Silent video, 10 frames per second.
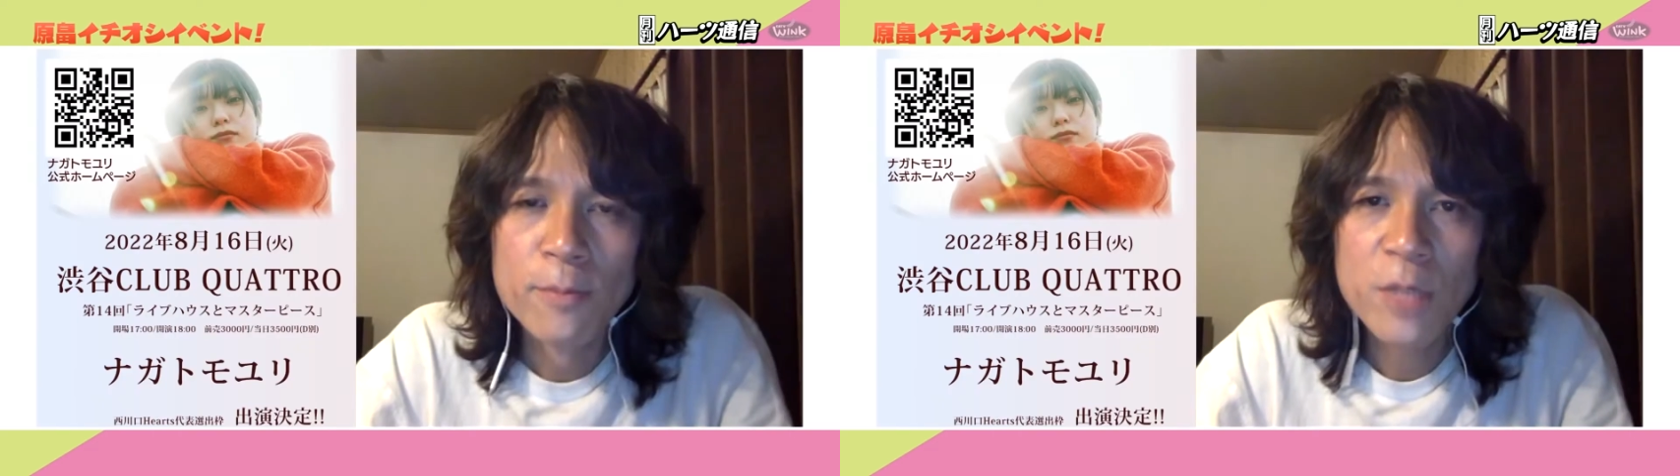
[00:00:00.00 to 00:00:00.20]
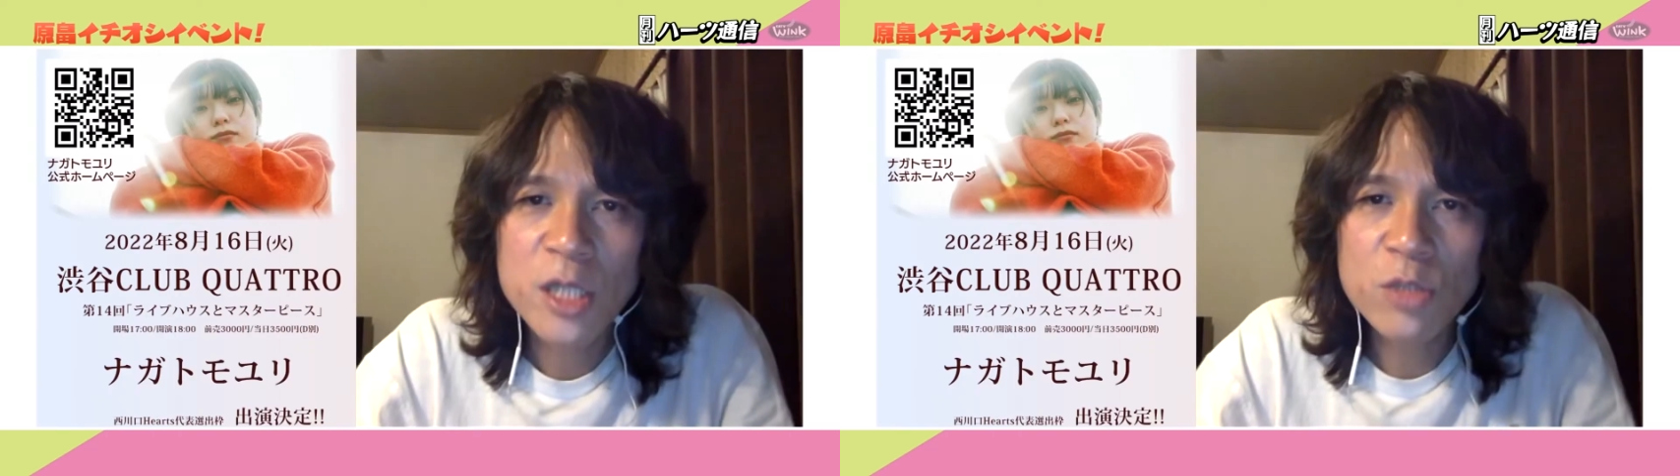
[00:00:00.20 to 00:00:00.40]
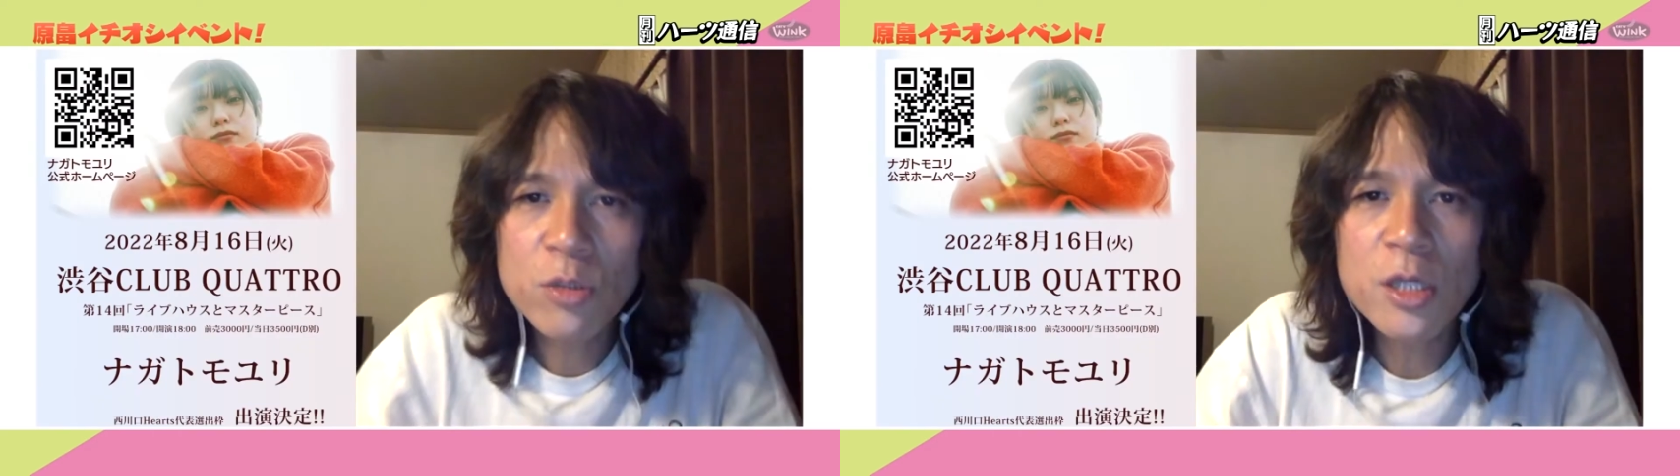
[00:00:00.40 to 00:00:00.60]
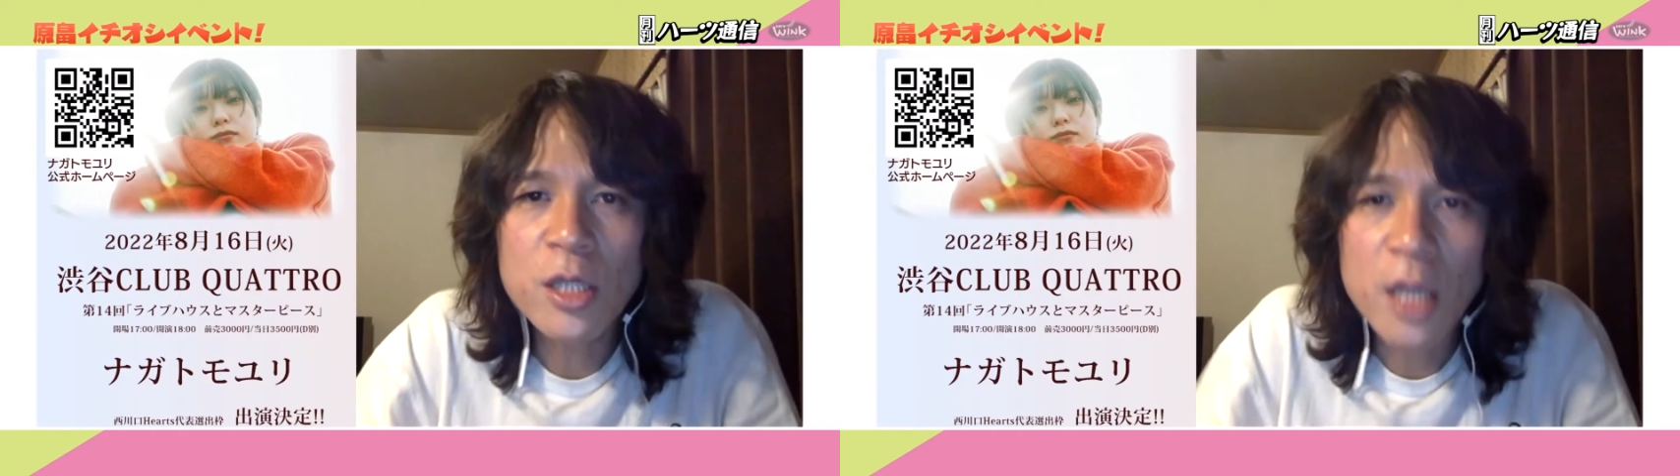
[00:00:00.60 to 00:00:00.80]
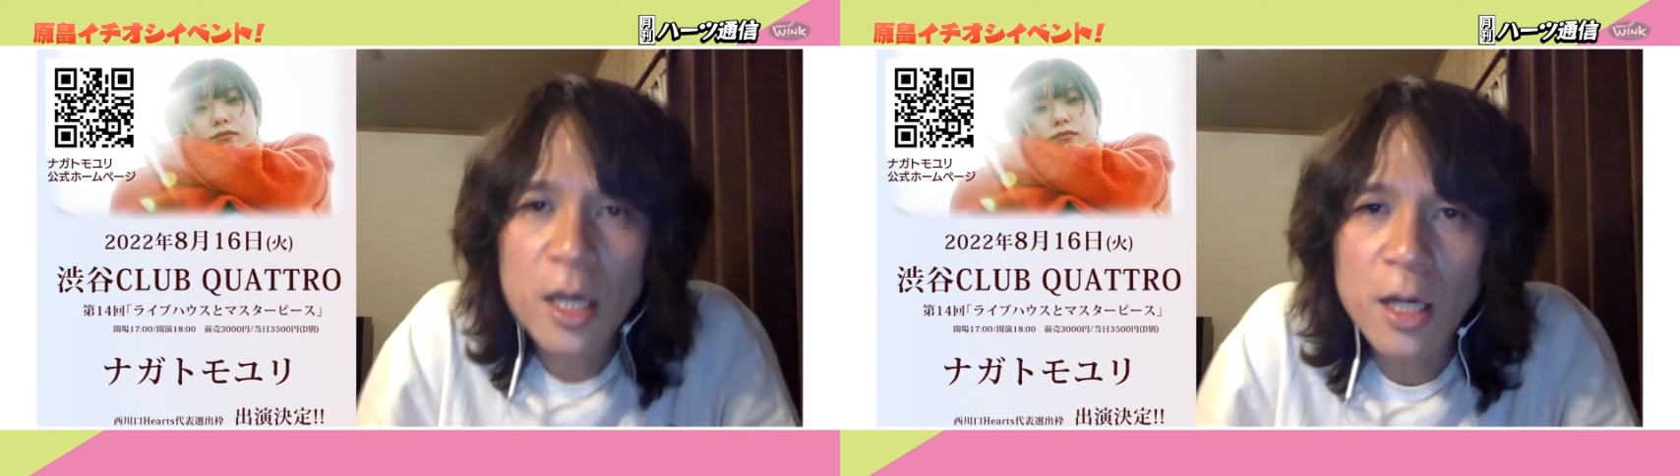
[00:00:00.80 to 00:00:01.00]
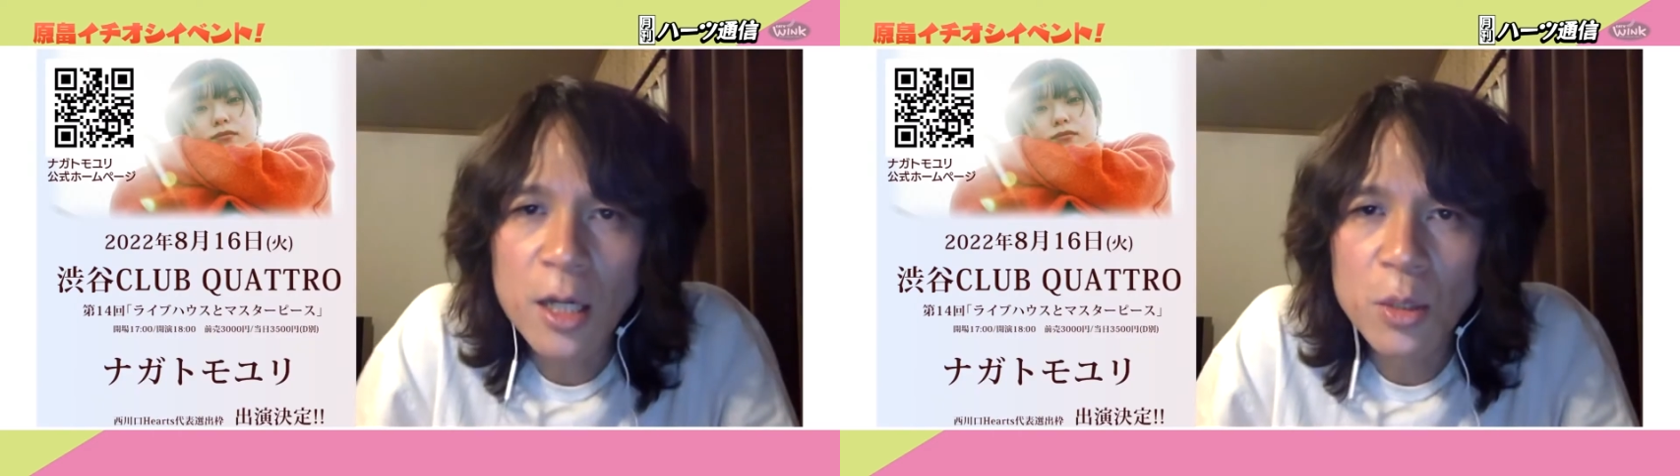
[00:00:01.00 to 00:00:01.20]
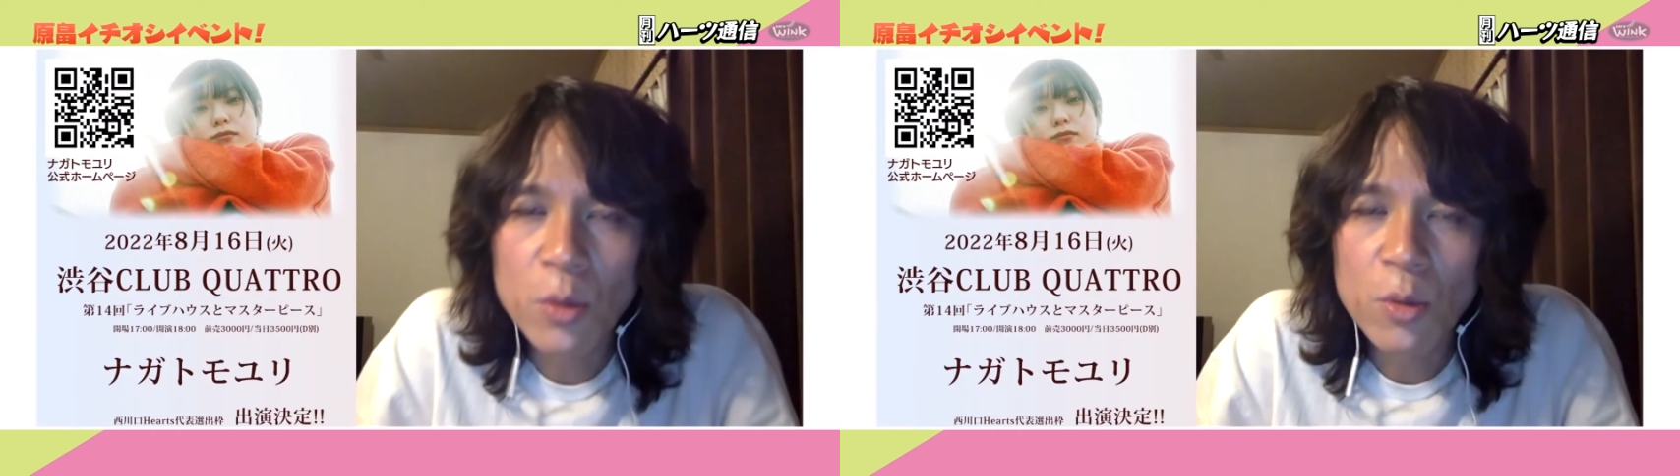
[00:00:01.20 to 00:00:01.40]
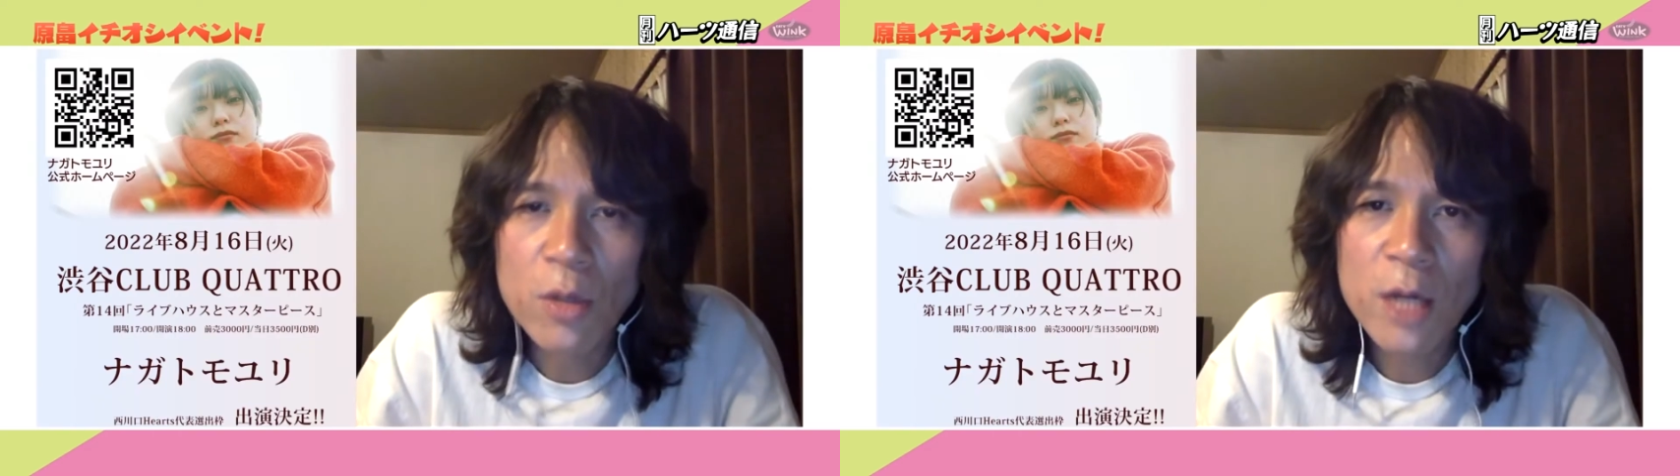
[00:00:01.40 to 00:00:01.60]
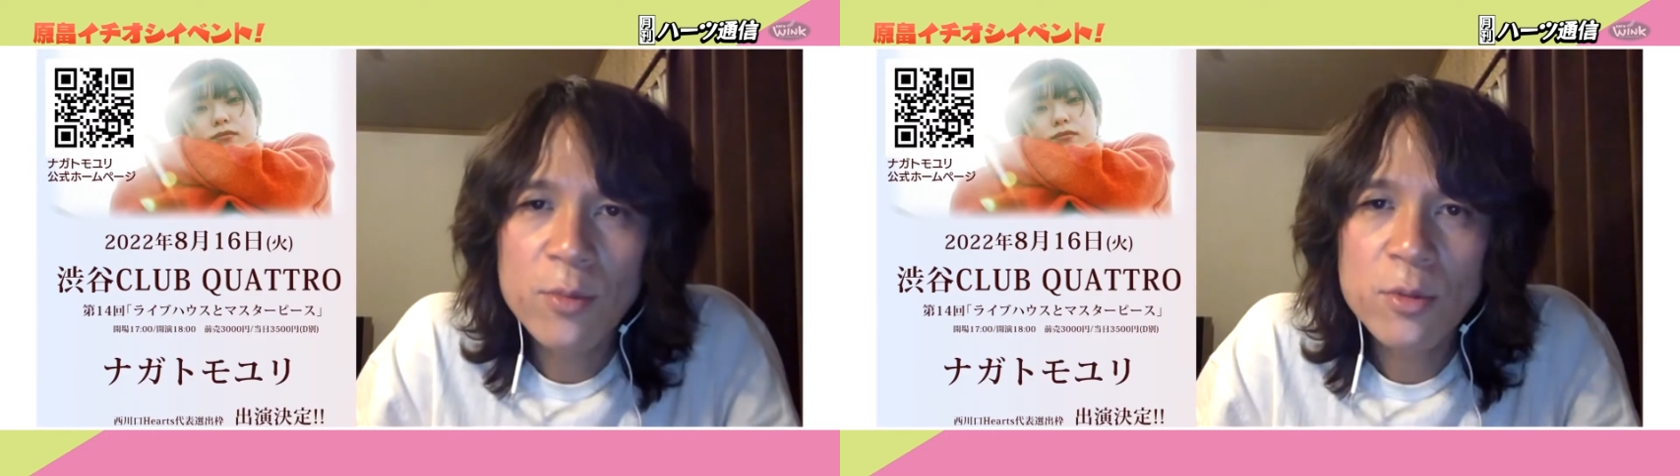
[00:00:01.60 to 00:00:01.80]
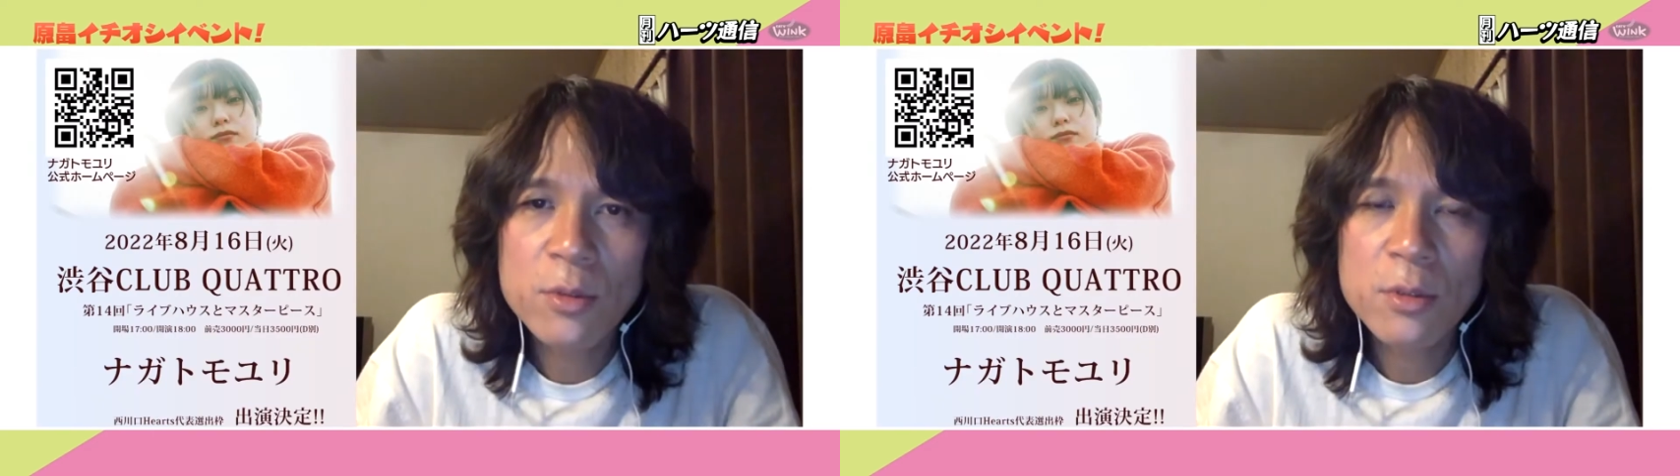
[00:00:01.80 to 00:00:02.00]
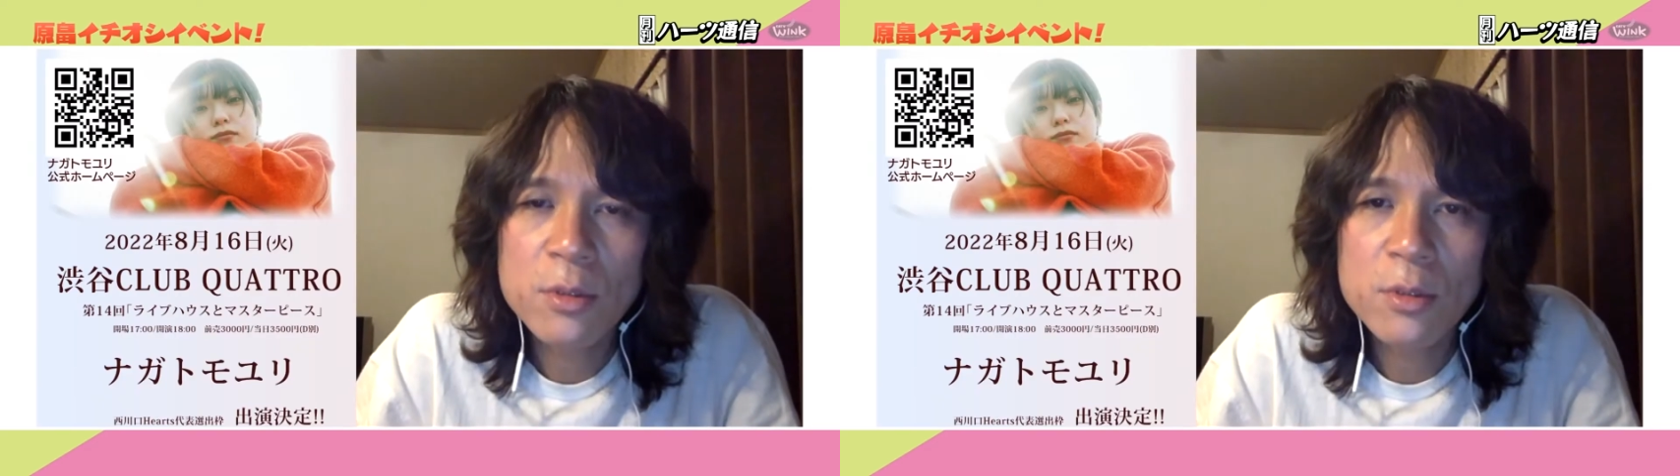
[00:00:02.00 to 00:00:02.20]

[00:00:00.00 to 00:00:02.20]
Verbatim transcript: まあ、1人でねあのライブ